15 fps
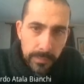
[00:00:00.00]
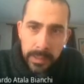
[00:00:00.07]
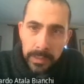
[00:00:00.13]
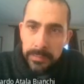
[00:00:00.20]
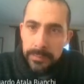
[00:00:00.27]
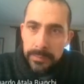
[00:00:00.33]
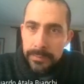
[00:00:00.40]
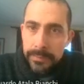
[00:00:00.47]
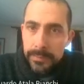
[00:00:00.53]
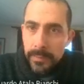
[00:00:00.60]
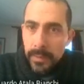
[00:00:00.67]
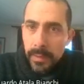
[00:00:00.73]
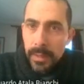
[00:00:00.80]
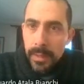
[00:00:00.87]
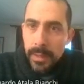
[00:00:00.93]
¿Vale?
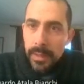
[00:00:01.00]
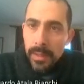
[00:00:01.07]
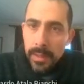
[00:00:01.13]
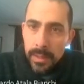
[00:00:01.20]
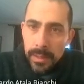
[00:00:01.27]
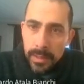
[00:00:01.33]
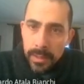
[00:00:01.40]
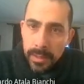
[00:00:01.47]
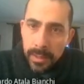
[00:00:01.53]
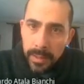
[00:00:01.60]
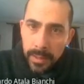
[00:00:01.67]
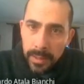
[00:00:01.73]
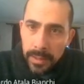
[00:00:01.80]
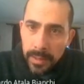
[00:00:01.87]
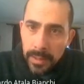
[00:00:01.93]

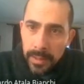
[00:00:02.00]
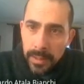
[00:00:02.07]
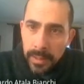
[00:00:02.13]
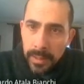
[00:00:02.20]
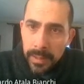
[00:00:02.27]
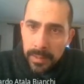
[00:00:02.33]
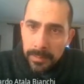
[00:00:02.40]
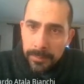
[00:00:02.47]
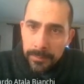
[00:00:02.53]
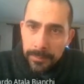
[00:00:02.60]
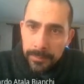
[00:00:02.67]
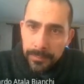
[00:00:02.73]
Eh,